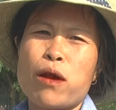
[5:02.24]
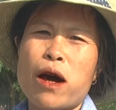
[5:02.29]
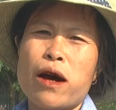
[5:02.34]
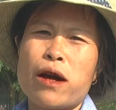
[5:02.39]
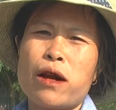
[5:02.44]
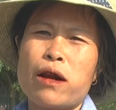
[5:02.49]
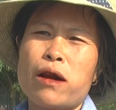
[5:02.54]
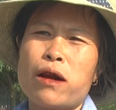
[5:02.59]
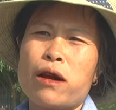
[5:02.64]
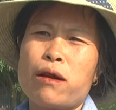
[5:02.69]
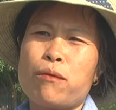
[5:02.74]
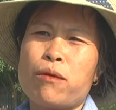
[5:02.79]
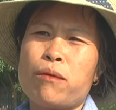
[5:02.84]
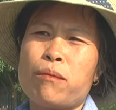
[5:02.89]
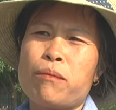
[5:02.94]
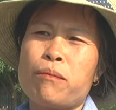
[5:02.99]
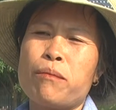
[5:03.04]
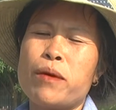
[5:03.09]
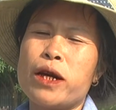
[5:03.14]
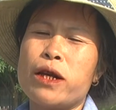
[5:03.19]
nay
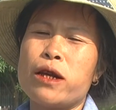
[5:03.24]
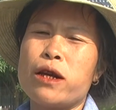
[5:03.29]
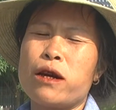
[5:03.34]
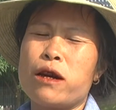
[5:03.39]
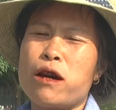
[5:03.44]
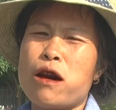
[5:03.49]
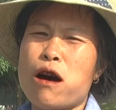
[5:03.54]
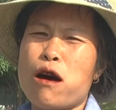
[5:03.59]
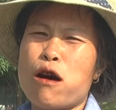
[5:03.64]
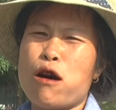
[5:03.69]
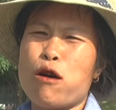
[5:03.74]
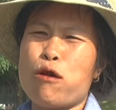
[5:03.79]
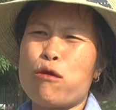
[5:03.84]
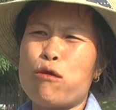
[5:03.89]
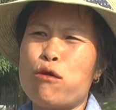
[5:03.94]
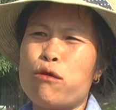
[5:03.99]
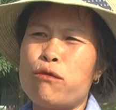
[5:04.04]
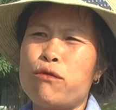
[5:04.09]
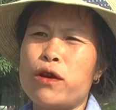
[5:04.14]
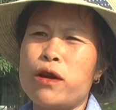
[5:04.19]
đến bây giờ là
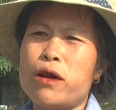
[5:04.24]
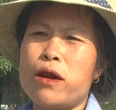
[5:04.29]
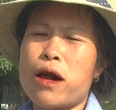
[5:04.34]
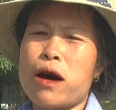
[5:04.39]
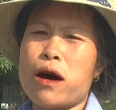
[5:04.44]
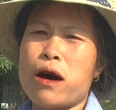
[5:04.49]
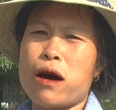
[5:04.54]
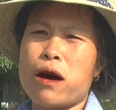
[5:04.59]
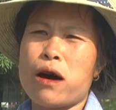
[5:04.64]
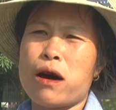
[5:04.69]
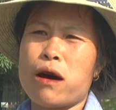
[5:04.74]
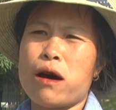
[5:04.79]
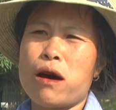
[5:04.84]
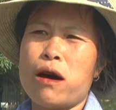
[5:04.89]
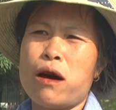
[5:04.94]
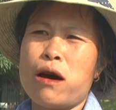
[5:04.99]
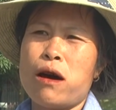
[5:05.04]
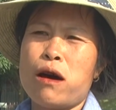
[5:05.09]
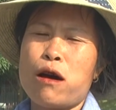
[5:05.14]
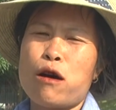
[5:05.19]
Covid là
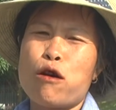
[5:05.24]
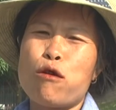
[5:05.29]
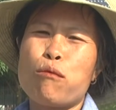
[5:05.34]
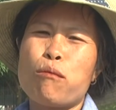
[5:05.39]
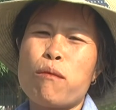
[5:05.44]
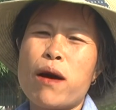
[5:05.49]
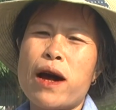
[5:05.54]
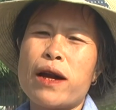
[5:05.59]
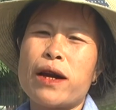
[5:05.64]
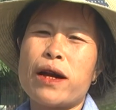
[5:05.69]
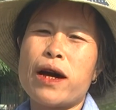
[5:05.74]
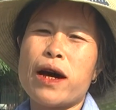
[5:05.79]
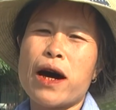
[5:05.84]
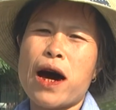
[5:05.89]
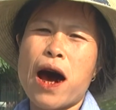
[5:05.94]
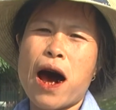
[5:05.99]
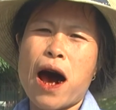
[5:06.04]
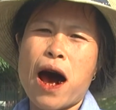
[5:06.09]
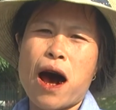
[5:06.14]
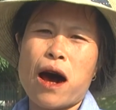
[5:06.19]
không bán được
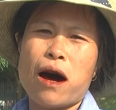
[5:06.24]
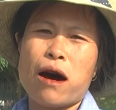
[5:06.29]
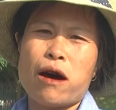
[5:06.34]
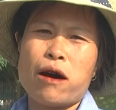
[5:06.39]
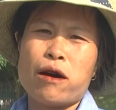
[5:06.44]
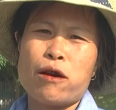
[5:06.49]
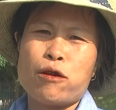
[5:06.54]
hàng.